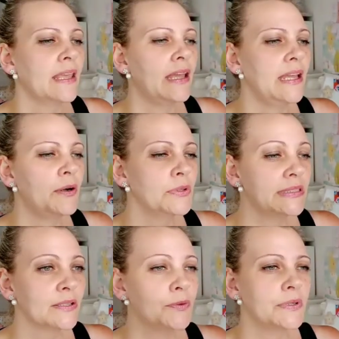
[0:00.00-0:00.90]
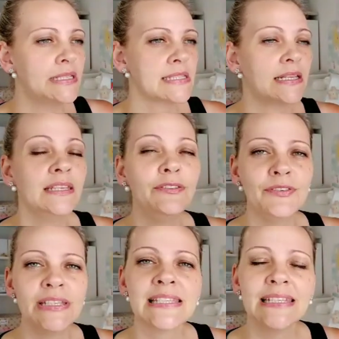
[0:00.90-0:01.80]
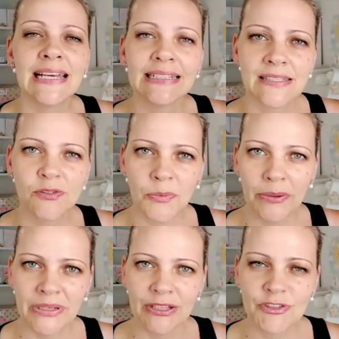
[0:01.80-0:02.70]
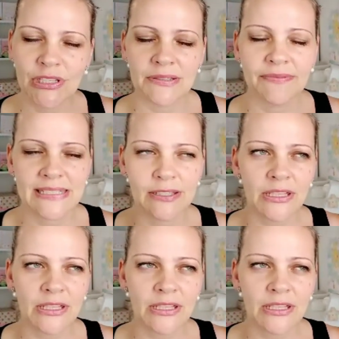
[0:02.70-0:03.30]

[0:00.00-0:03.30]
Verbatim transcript: É, outra coisa, invista em datas comemorativas.